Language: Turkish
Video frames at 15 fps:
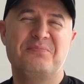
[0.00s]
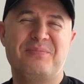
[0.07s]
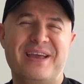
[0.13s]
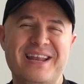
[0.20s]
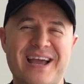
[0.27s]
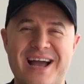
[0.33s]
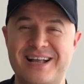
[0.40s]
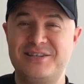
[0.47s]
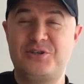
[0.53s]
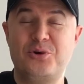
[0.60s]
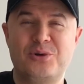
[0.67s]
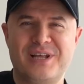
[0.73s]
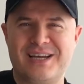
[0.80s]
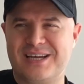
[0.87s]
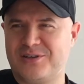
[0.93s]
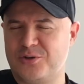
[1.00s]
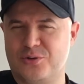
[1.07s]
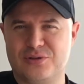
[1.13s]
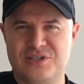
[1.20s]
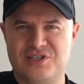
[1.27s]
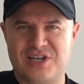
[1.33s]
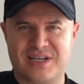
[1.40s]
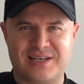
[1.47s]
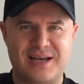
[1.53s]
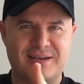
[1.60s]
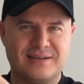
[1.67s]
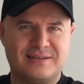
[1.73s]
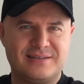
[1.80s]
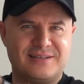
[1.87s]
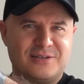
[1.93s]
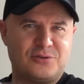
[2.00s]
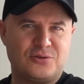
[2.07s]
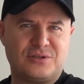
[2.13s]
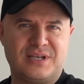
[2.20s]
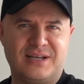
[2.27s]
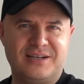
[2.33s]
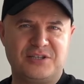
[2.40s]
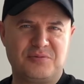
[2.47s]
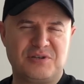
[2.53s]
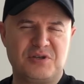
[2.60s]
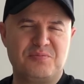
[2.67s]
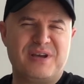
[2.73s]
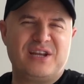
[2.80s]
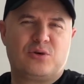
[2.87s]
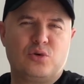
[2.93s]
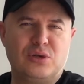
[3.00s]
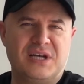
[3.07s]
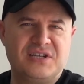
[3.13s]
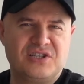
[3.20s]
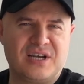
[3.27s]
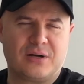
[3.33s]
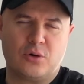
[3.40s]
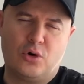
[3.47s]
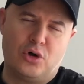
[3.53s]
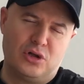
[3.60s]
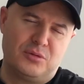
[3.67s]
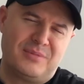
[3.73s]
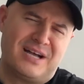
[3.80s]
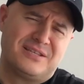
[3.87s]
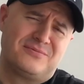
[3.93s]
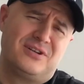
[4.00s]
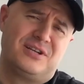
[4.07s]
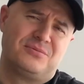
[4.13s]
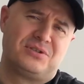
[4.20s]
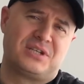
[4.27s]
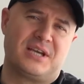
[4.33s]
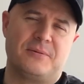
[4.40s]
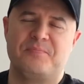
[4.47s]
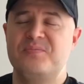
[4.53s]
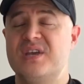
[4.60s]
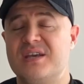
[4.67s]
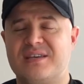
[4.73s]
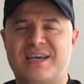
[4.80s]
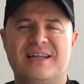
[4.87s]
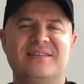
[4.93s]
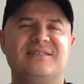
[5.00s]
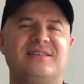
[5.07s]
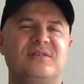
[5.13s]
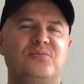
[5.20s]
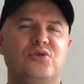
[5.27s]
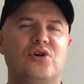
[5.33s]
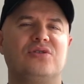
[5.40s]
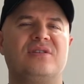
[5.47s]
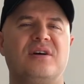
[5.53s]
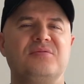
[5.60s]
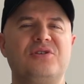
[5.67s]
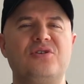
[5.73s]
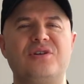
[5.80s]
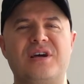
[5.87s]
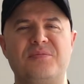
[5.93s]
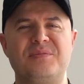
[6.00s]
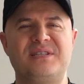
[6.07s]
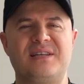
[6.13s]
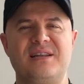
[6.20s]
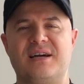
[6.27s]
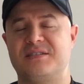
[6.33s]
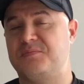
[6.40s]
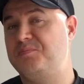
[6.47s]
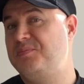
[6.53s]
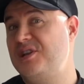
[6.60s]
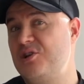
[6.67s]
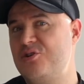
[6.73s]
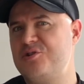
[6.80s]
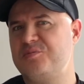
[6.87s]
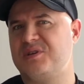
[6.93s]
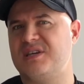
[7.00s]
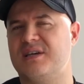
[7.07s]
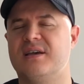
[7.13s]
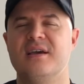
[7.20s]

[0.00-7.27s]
beni elçi olarak yollayacak yani kızla sosyalleşmek için. Beni kullanacak. Olmaz böyle bir şey. Kendisinin bu yöntemleri öğrenmesi lazım. Biliyorum ki